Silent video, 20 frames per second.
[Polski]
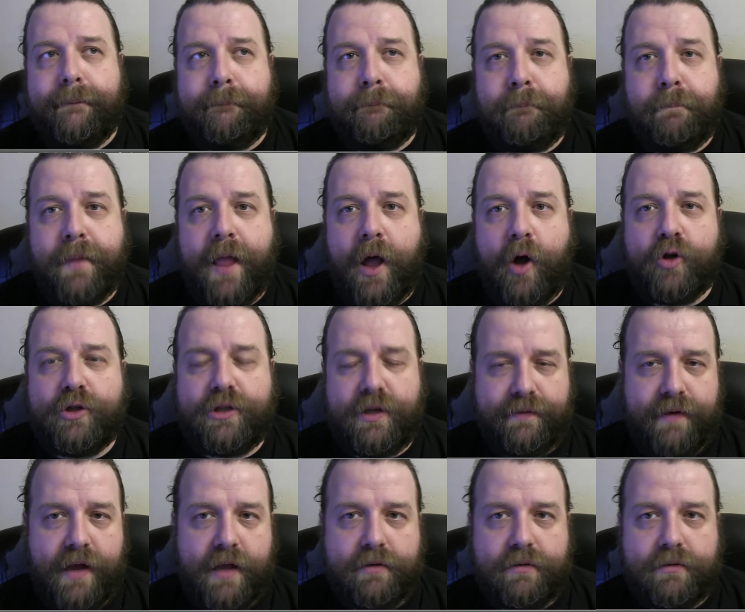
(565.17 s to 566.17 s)
na
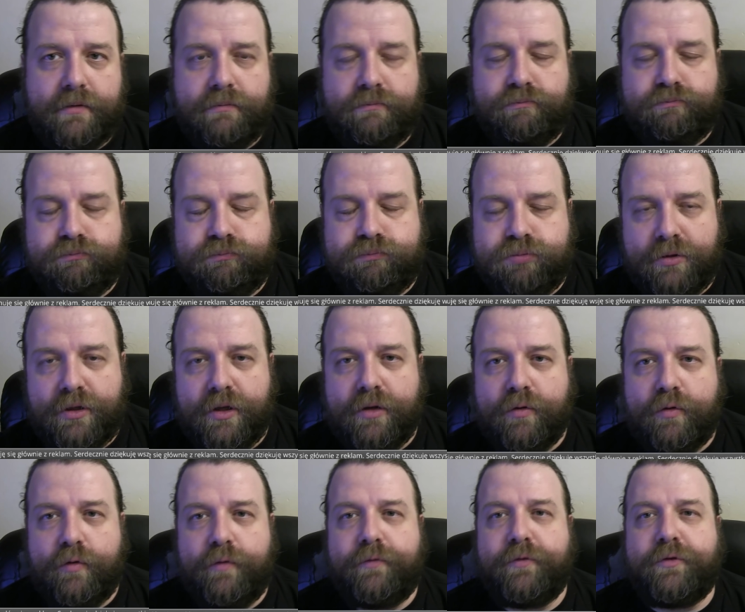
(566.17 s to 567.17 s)
ogrzewaniu
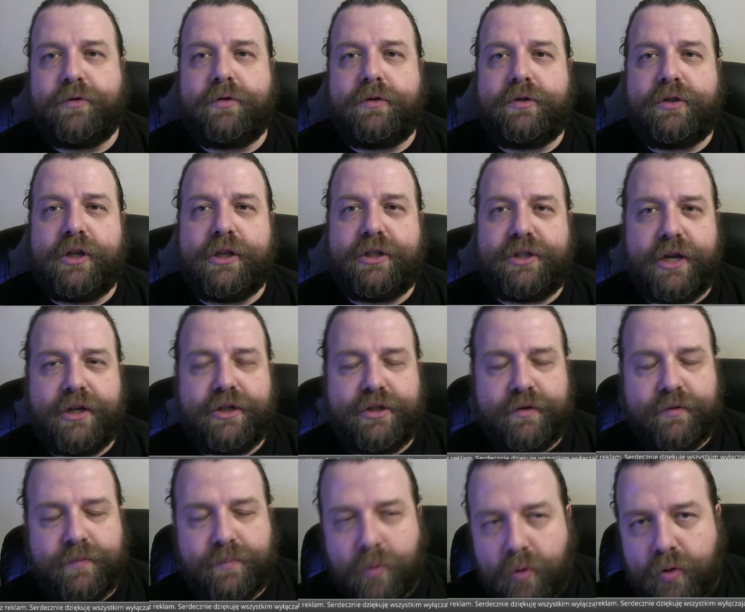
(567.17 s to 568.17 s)
budynków tych
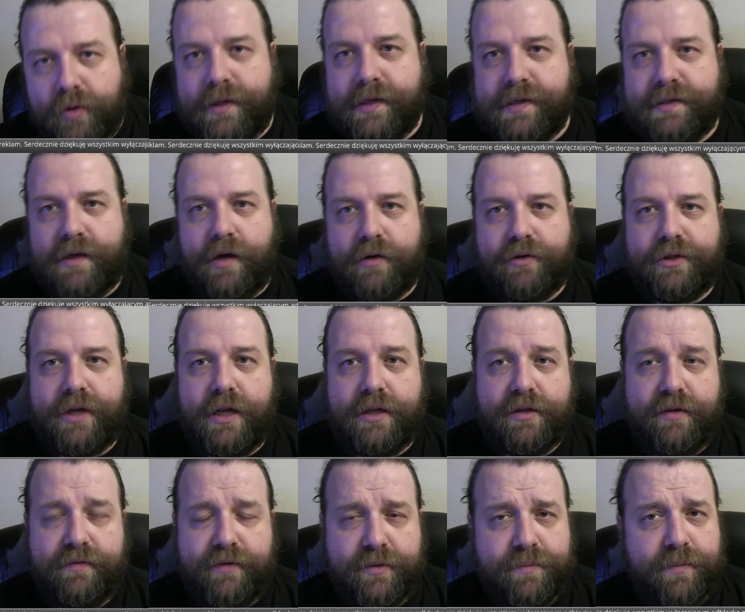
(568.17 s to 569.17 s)
części wspólnych
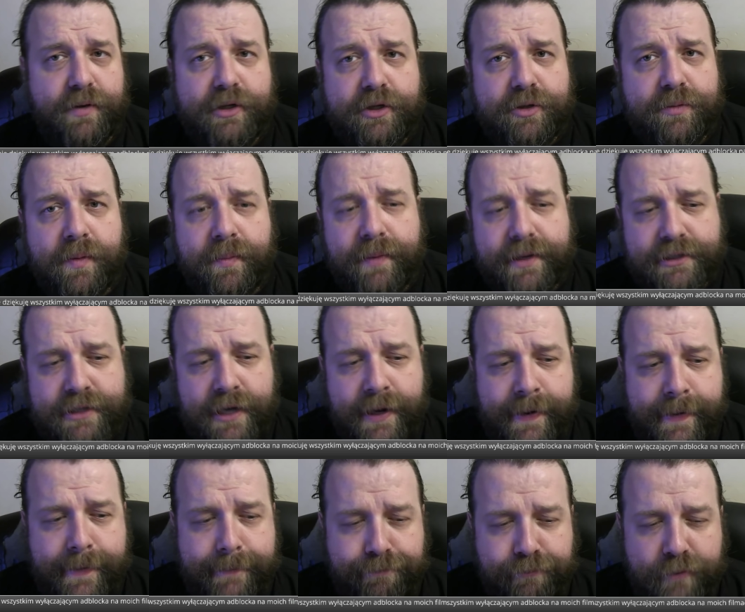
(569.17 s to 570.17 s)
zaoszczędzą, więc powinniśmy mieć
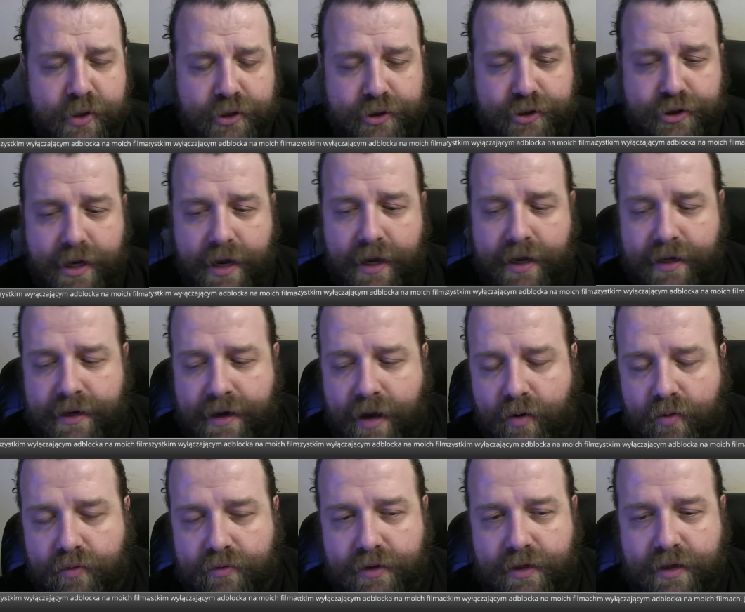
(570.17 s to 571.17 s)
niższe
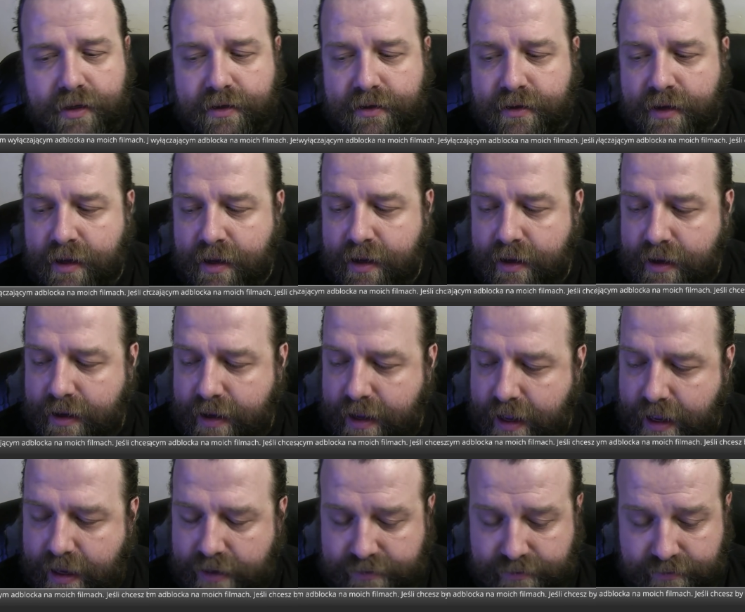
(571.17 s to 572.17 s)
rachunki,
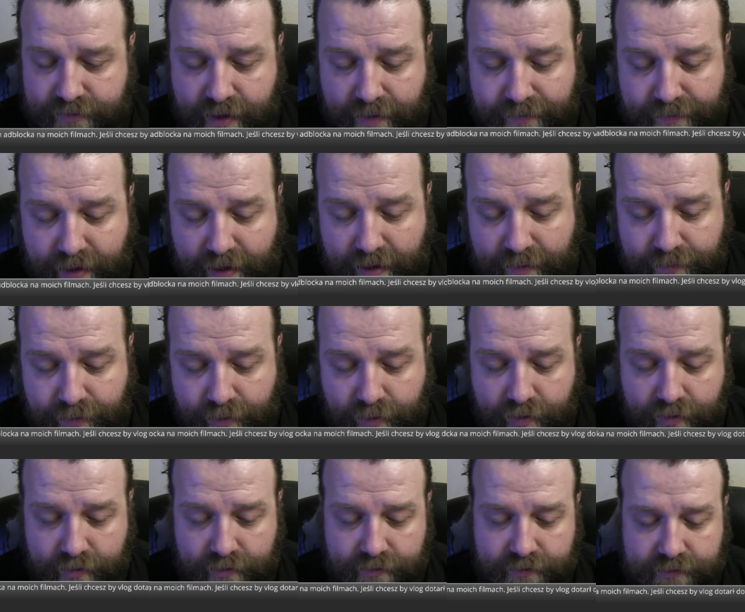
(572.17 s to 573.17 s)
a, a,
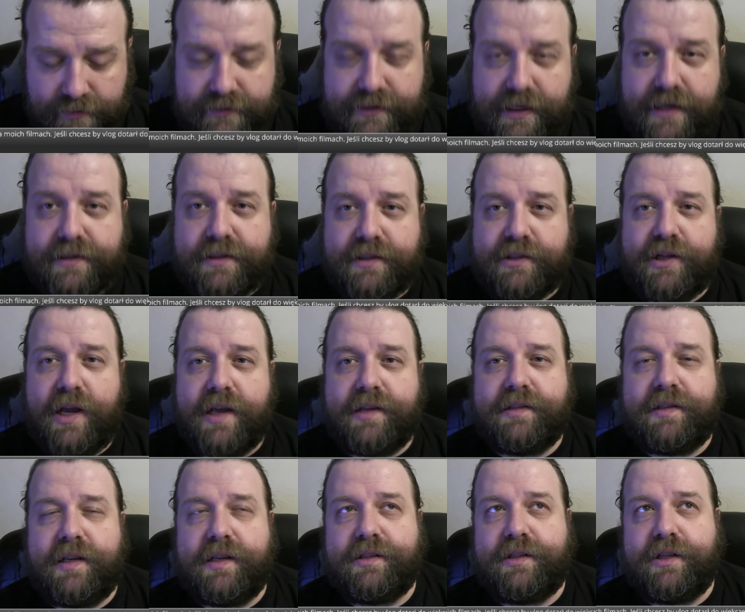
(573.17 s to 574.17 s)
albo y, jest
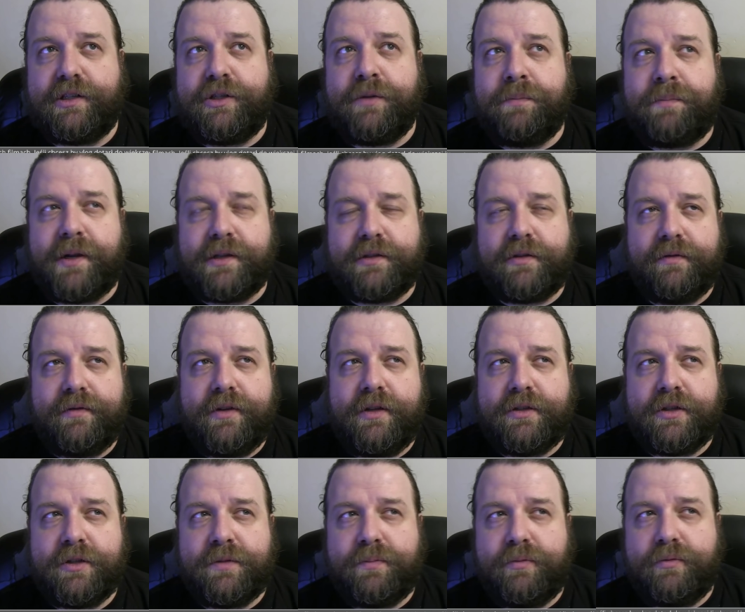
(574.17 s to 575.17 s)
szansa, że ci
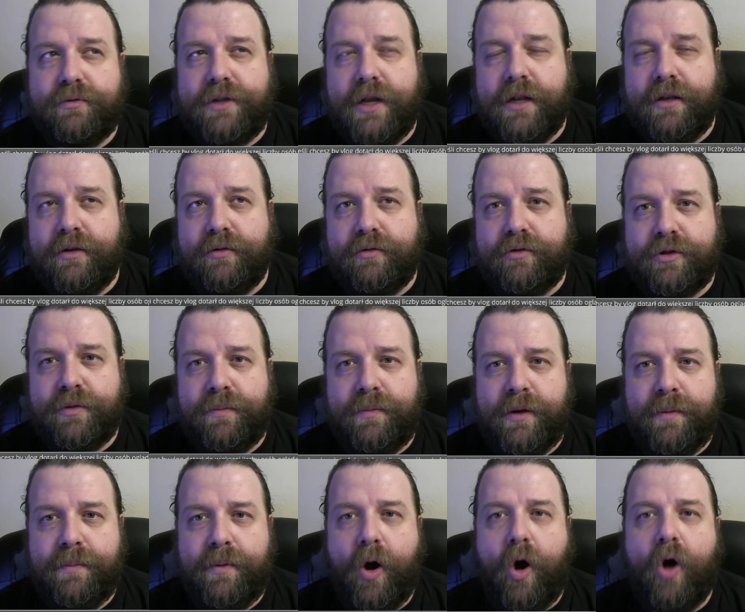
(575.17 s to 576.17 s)
pracownicy spółdzielni, którzy
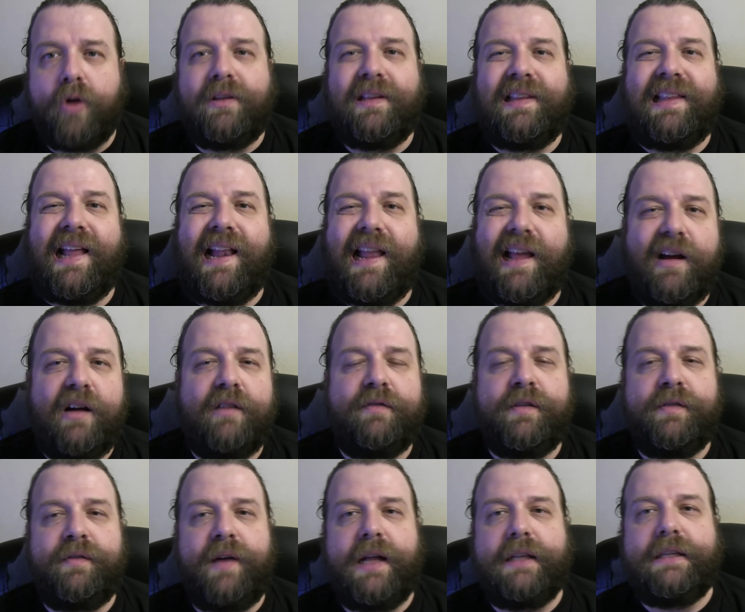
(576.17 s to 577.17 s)
byliby
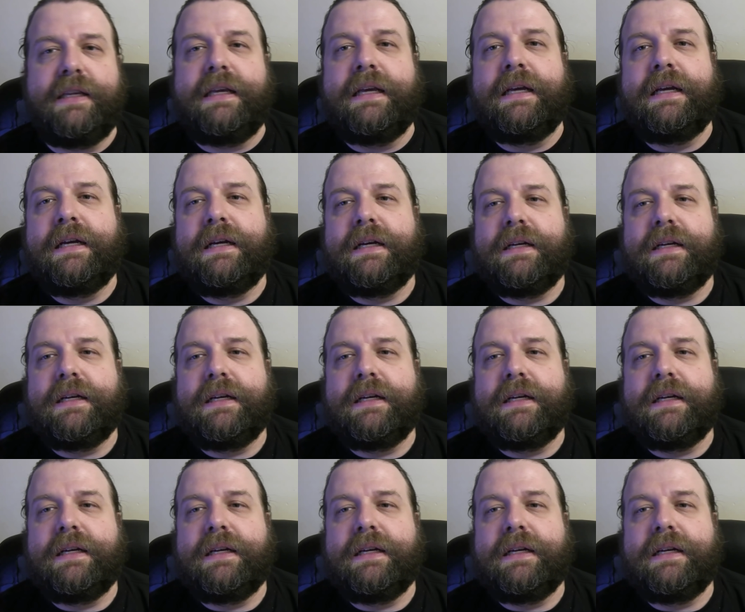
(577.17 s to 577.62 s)
oddelegowywani